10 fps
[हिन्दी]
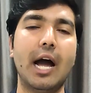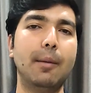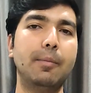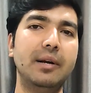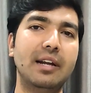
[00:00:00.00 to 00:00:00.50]

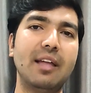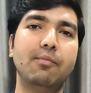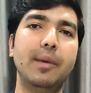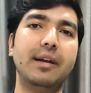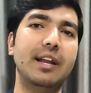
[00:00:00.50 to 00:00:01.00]
आप अपनी
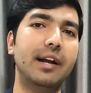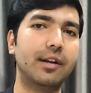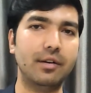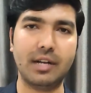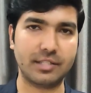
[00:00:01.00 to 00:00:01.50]
लाइफ में एक नया
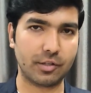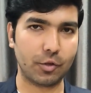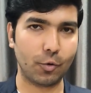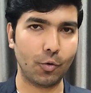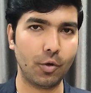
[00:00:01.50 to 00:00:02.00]
टर्न ला
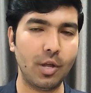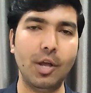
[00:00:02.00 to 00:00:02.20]
सकते हो